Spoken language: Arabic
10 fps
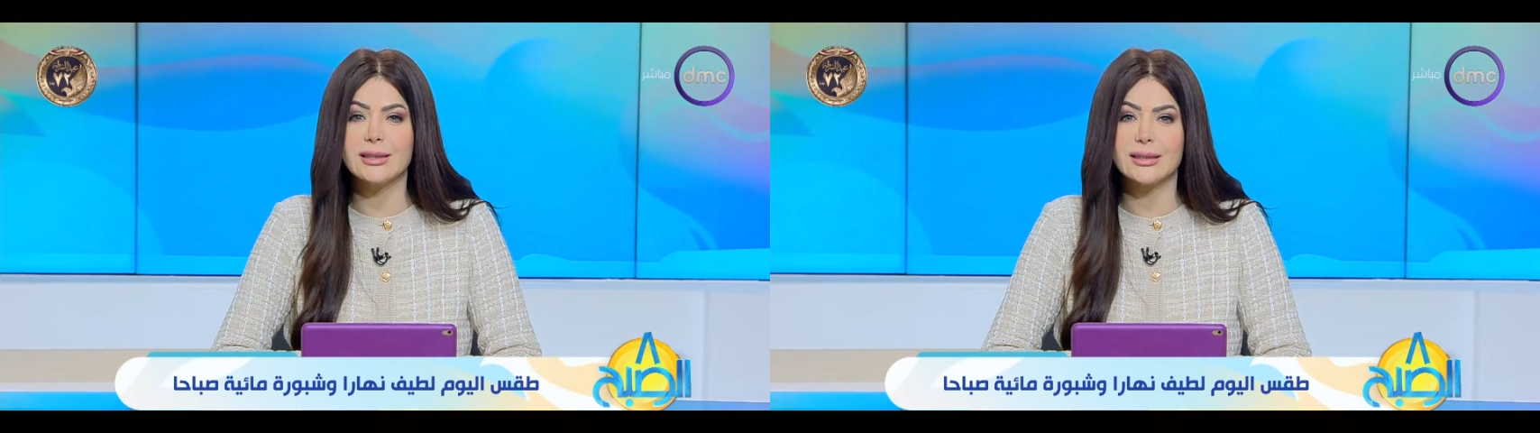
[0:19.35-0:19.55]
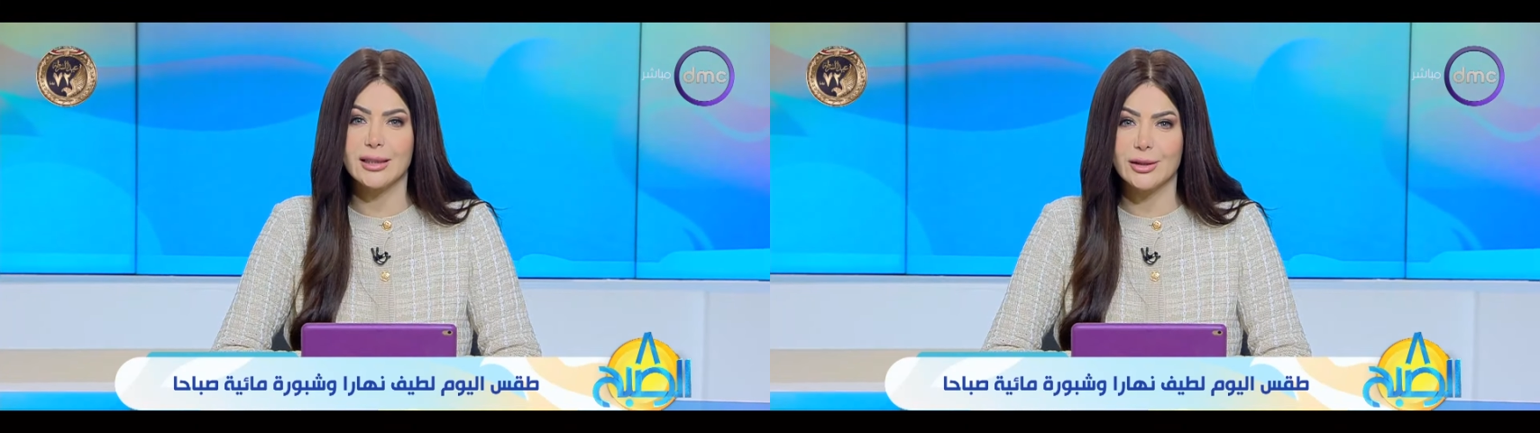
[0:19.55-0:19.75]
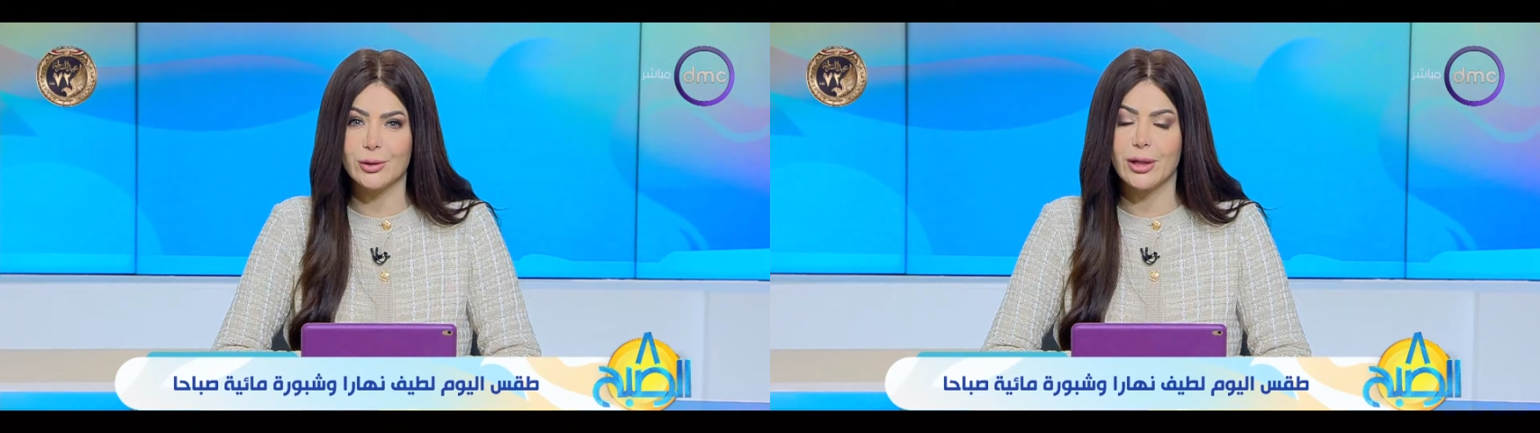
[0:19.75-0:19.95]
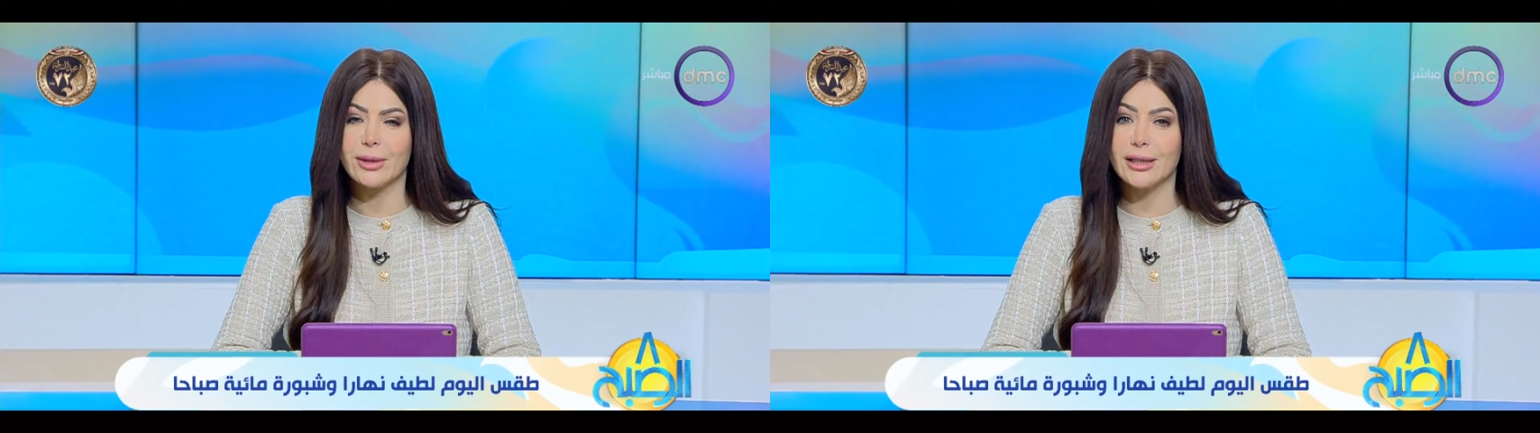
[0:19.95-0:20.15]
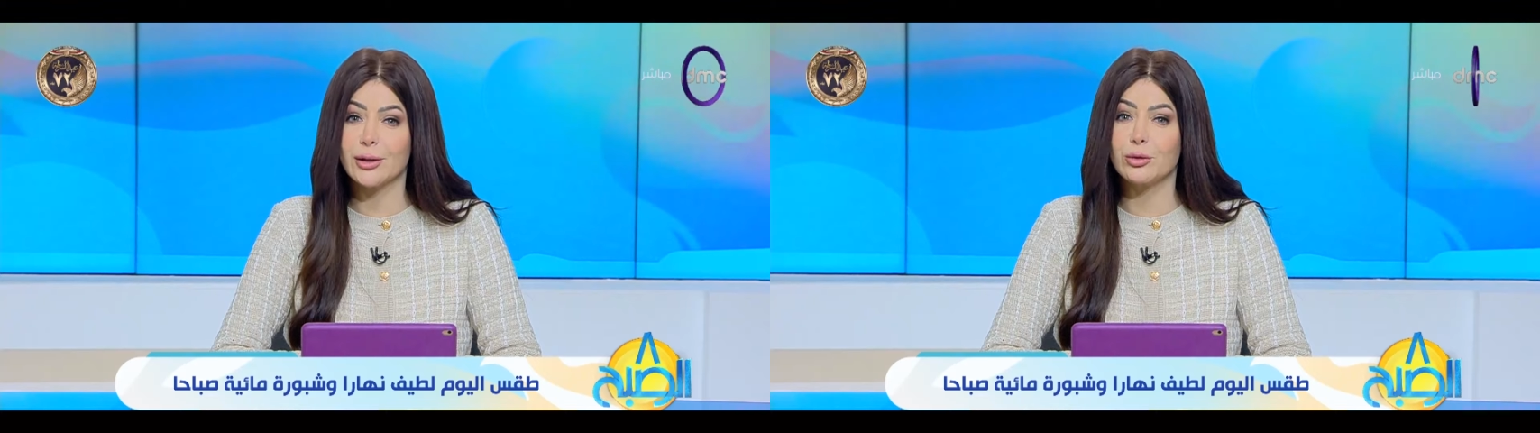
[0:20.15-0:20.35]
الصعيد
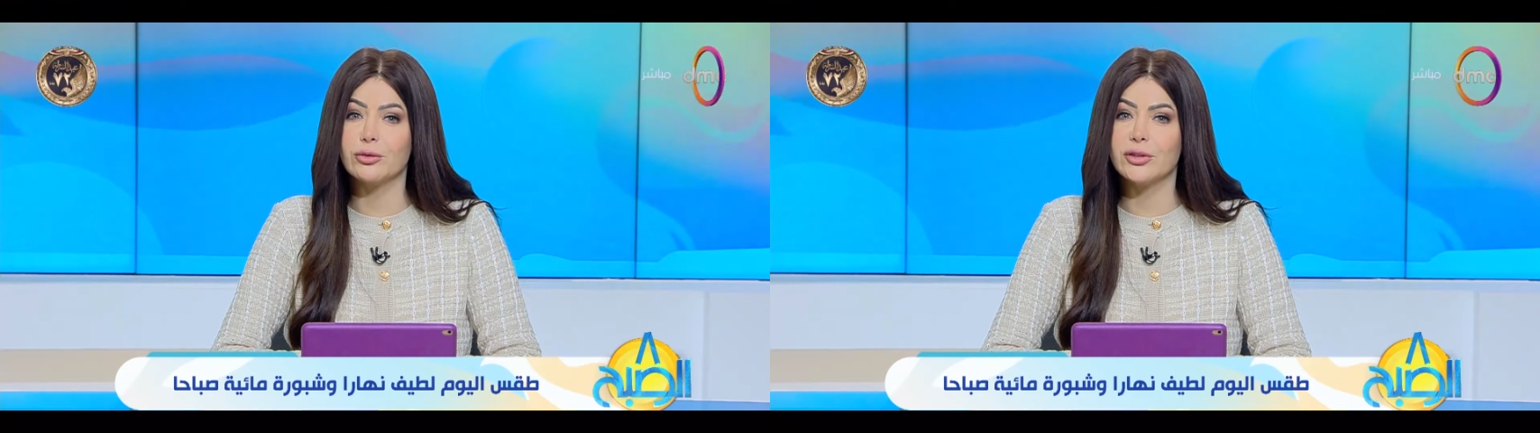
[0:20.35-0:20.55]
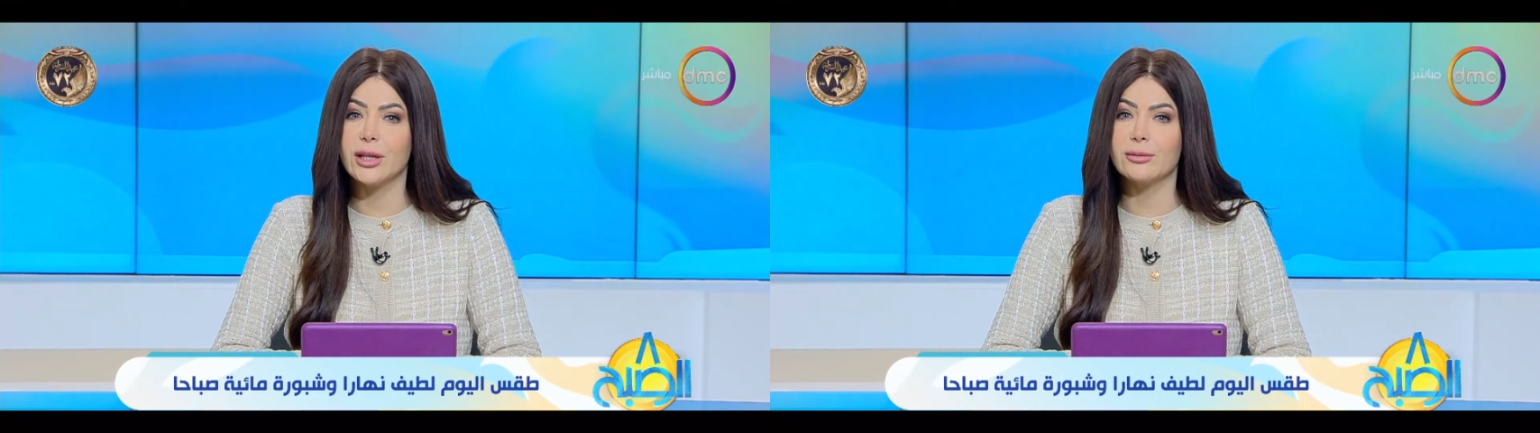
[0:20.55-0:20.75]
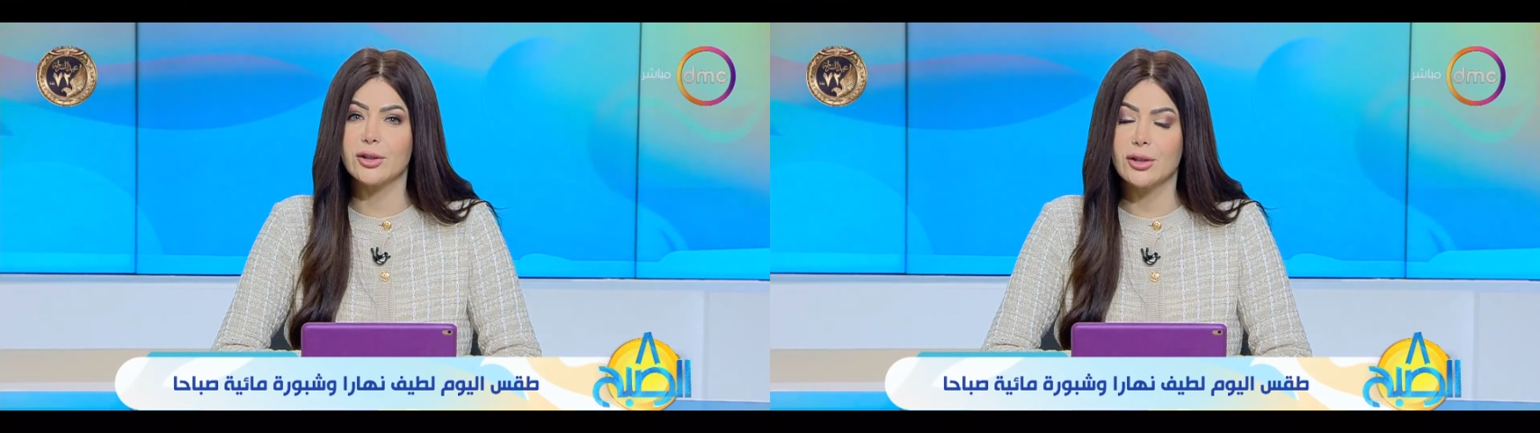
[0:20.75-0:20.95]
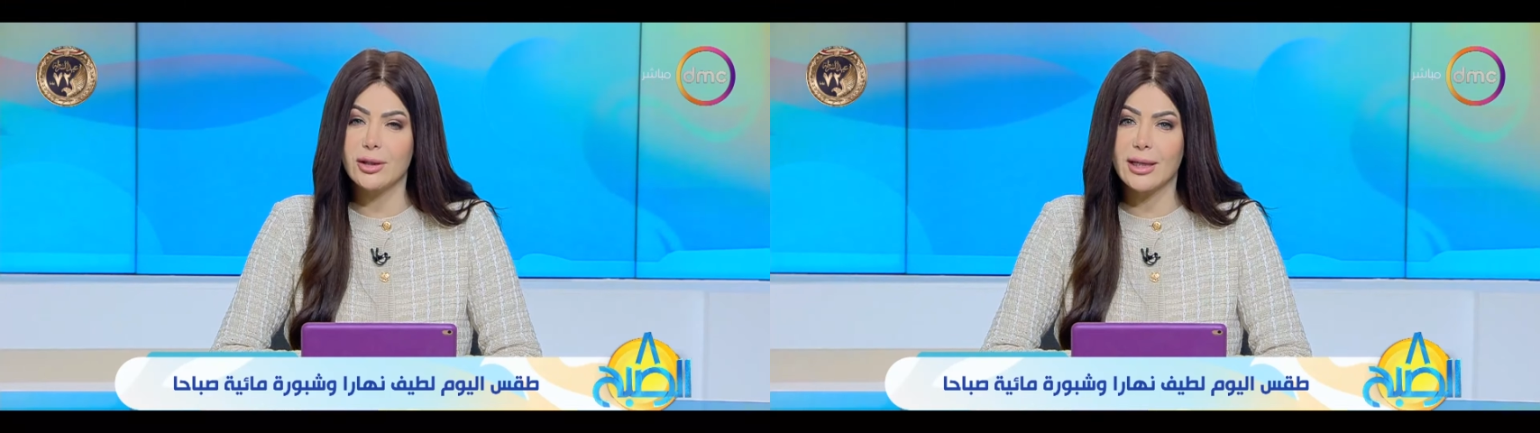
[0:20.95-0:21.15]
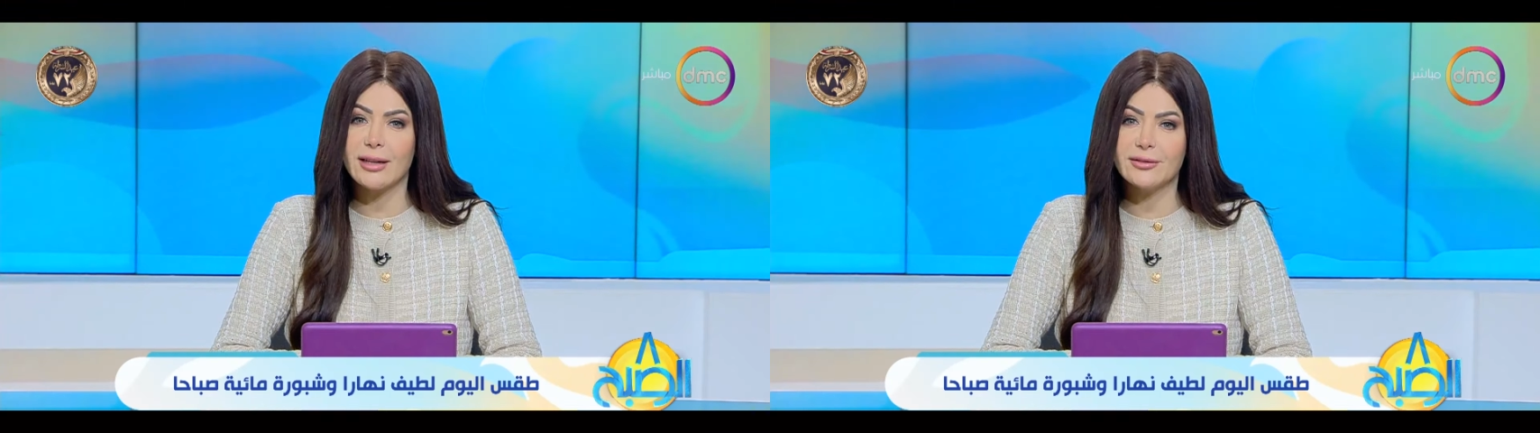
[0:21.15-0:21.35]
وكمان هيكون في
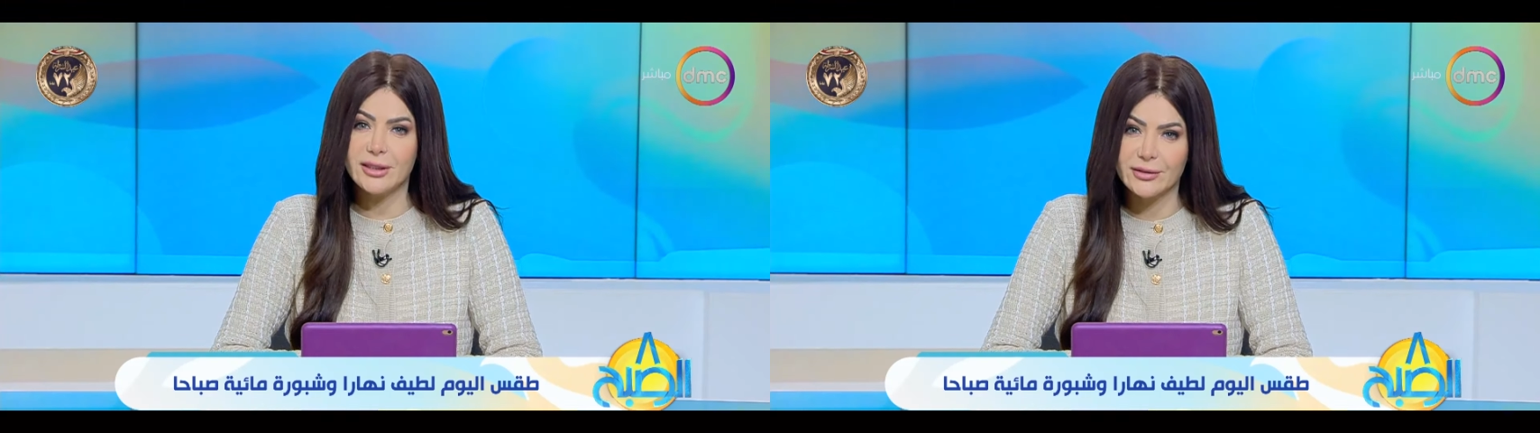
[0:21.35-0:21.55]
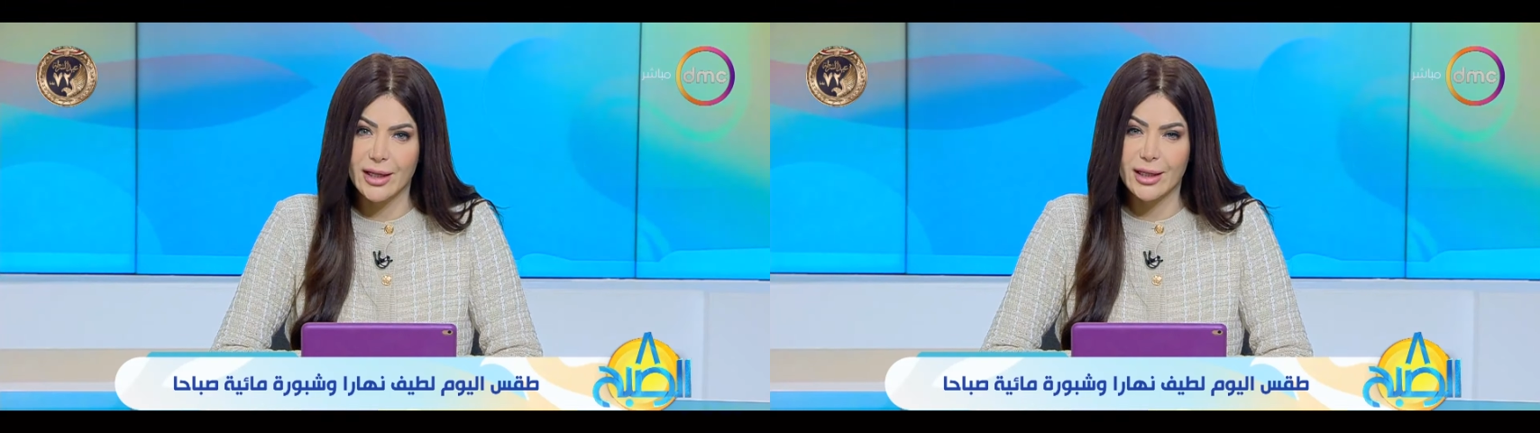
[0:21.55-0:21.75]
أمطار خفيفة